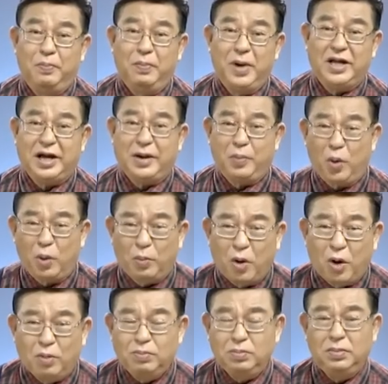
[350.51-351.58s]
ไม่ใช่พวกผ
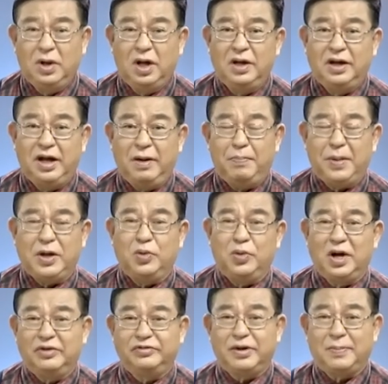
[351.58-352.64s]
มที่ไปอยู่
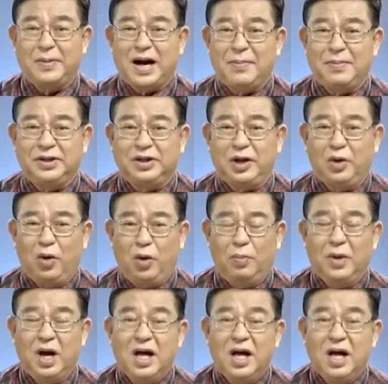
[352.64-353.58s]
ในสภาปฏิรูป